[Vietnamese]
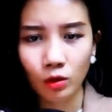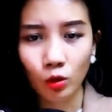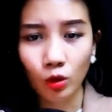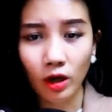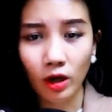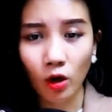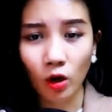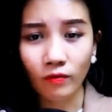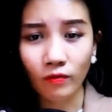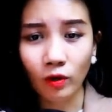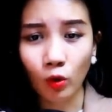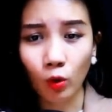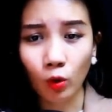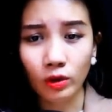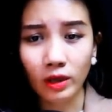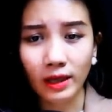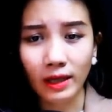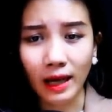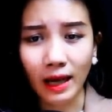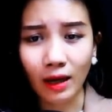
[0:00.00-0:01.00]
Tôi đã nói với cô
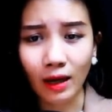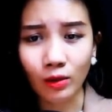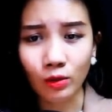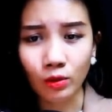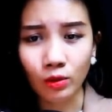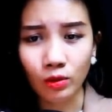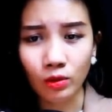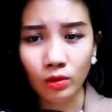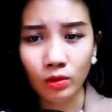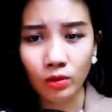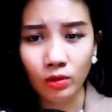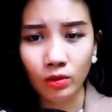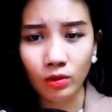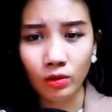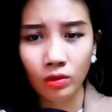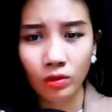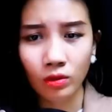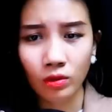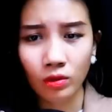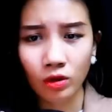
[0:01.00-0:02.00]
thế nào?
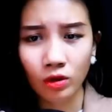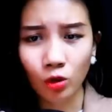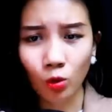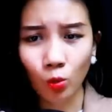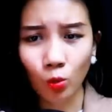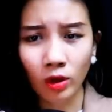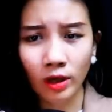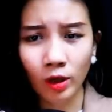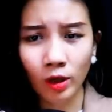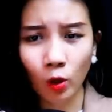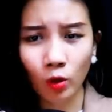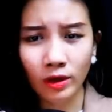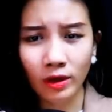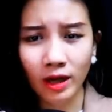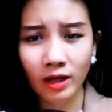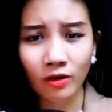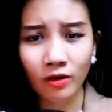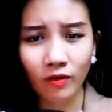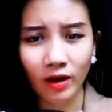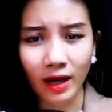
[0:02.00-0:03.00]
Cô muốn ly hôn
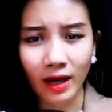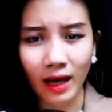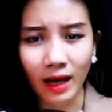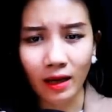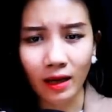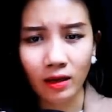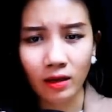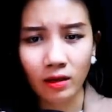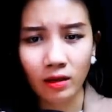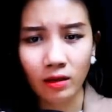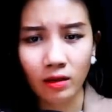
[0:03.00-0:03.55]
đến như vậy à?